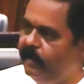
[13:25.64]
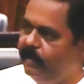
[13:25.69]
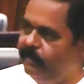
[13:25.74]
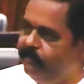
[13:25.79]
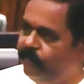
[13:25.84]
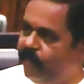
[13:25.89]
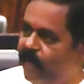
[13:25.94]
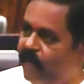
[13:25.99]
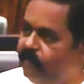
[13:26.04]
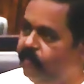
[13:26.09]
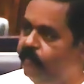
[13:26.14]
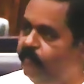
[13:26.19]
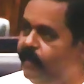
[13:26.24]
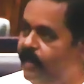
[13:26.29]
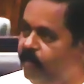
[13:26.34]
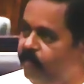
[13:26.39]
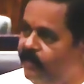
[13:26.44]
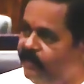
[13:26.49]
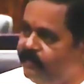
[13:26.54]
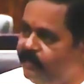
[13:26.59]
இவ்வளவு
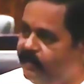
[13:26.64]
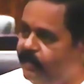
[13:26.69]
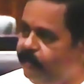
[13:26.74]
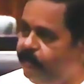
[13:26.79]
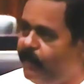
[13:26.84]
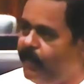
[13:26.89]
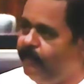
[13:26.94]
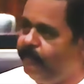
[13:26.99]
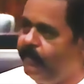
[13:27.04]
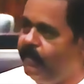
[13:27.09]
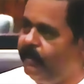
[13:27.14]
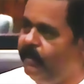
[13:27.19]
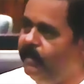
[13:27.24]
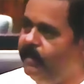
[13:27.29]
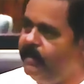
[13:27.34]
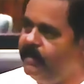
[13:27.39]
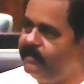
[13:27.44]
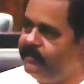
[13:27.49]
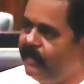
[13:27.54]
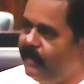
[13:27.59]
வேல்யூவேஷன் டிபார்ட்மெண்ட்
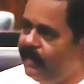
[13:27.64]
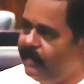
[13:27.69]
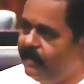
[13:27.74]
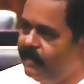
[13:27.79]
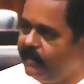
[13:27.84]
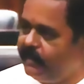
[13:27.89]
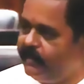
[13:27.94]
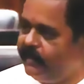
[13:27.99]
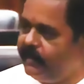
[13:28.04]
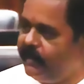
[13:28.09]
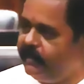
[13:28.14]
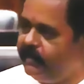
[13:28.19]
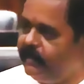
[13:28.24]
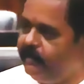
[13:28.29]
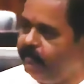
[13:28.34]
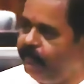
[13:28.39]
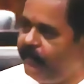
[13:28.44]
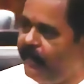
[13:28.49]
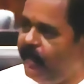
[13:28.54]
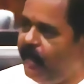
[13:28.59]
செய்கின்ற
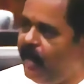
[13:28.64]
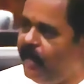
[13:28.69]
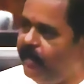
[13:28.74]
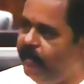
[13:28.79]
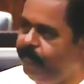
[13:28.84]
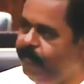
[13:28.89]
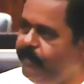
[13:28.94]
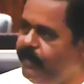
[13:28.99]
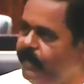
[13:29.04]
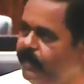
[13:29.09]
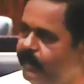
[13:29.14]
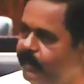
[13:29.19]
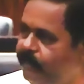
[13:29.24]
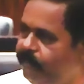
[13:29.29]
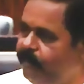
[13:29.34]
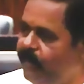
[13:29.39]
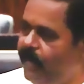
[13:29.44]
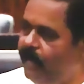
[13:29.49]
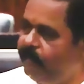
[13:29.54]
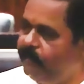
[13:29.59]
திட்டத்தின் பிரகாரம்
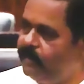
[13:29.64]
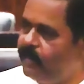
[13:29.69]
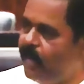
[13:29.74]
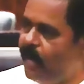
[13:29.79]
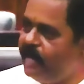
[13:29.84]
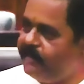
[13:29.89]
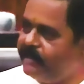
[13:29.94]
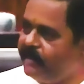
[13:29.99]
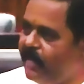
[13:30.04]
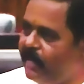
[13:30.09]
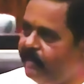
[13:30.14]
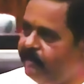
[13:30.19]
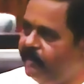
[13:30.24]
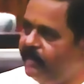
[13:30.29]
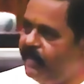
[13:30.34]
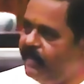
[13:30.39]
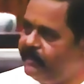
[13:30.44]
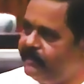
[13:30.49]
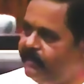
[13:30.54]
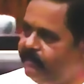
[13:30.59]
இவ்வளவு காசு
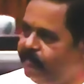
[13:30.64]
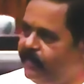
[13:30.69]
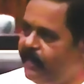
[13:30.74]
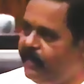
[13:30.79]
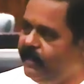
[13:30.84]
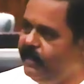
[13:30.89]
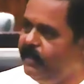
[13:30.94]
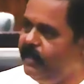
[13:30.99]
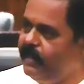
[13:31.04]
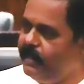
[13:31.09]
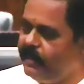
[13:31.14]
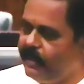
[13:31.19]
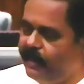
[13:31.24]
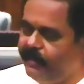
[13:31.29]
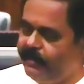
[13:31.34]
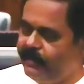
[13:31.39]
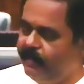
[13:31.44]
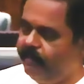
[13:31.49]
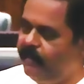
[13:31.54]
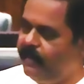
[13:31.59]
அறுபது லட்சம் வரை
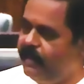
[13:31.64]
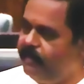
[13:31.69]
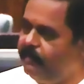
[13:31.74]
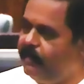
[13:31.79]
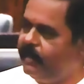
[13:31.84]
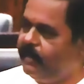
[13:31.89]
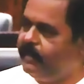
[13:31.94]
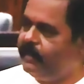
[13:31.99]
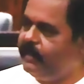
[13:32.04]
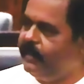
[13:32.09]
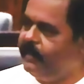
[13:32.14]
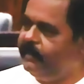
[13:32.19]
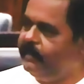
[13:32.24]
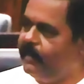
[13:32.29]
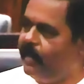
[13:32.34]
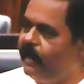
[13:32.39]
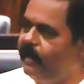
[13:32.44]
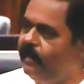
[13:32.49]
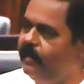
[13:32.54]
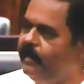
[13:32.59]
கட்ட வேண்டும் என்று
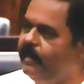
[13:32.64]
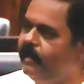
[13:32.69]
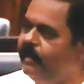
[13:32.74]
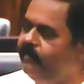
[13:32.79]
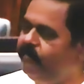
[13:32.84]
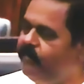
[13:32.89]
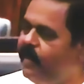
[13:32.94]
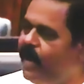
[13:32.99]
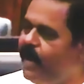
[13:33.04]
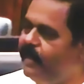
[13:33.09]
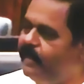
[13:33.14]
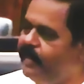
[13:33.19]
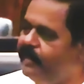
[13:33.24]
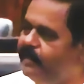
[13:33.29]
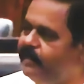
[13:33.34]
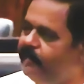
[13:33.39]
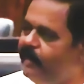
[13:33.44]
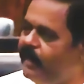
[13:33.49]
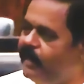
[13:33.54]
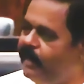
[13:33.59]
கேட்டால் எவ்வாறு
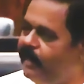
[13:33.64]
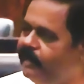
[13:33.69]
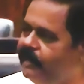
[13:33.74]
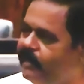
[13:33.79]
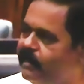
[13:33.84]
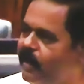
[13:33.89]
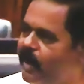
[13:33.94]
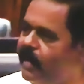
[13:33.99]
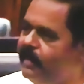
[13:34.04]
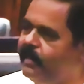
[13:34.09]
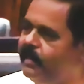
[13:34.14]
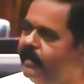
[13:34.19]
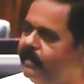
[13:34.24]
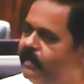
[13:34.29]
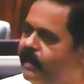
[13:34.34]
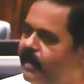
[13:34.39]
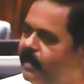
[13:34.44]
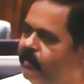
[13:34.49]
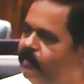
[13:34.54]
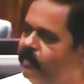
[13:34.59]
அந்த மக்கள் அந்த
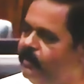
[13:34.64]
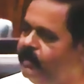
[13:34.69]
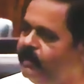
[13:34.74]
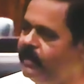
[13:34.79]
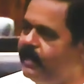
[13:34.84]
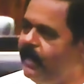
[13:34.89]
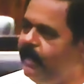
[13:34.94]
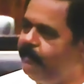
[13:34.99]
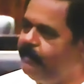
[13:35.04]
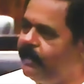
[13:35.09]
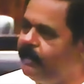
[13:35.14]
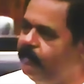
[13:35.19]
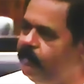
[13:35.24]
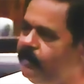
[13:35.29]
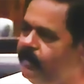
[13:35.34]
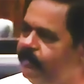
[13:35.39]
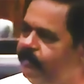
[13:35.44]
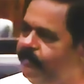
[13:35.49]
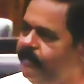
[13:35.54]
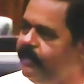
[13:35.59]
காணிகளுக்கான உரித்துக்களை பெற
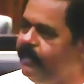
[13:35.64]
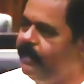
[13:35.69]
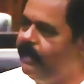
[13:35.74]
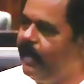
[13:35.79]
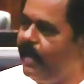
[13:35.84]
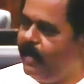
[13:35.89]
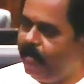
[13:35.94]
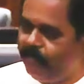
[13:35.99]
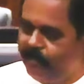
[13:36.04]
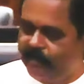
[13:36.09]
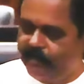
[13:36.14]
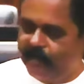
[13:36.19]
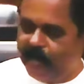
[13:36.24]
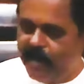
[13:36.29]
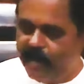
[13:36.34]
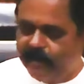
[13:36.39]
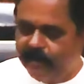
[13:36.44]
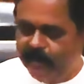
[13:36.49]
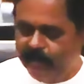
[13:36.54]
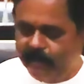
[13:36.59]
முடியும் ஆகவே இந்த
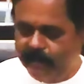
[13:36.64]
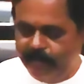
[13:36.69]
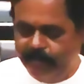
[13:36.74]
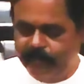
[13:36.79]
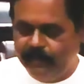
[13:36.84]
நாட்டிலே